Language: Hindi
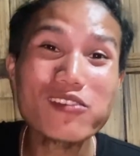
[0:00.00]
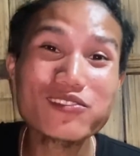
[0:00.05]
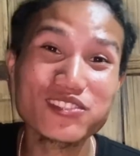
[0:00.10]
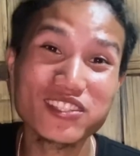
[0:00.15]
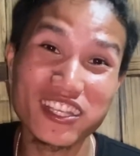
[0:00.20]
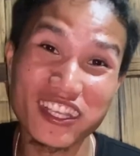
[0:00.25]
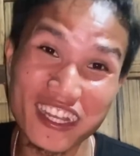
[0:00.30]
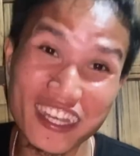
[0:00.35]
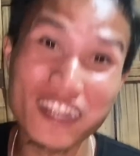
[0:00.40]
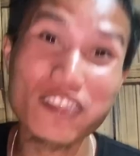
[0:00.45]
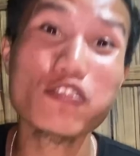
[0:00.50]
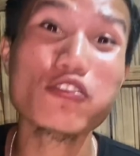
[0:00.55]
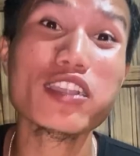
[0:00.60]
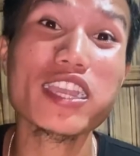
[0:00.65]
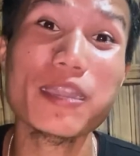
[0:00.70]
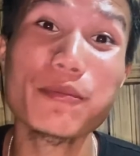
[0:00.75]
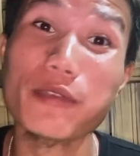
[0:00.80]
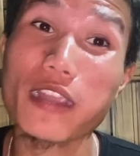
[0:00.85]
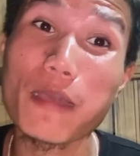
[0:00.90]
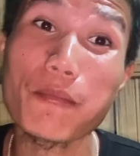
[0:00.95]
जेरी को
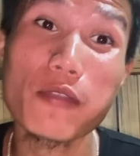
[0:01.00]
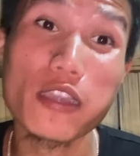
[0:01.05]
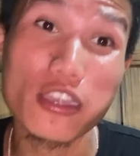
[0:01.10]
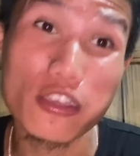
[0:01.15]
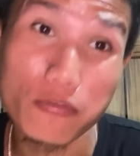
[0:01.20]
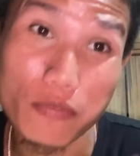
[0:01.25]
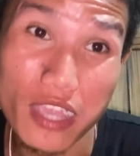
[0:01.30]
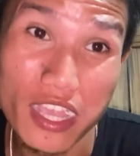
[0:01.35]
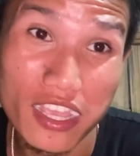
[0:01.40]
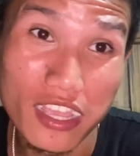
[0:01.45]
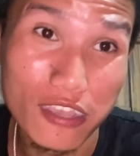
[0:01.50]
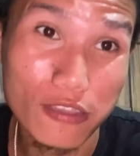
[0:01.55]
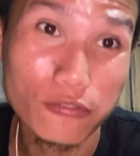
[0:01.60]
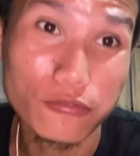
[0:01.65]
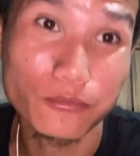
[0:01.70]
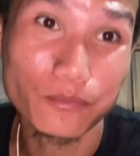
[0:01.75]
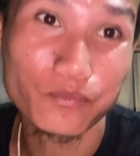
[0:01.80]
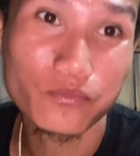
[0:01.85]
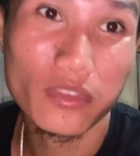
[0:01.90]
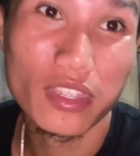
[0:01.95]
कैमरा पकड़वाया
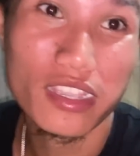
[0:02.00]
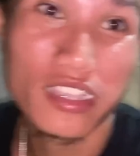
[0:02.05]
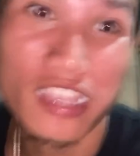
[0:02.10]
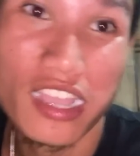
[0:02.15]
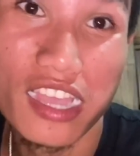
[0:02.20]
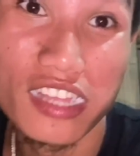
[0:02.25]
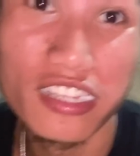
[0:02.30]
हूँ यहाँ